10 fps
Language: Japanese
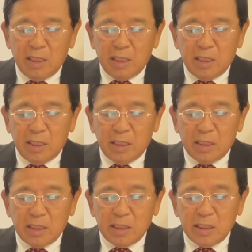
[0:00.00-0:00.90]

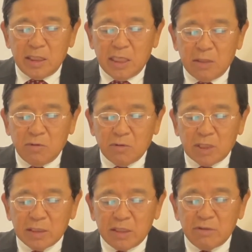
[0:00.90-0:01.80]
えー、理科の
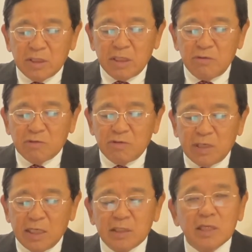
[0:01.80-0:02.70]
監査実験における
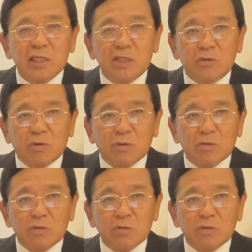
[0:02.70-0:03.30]
安全指導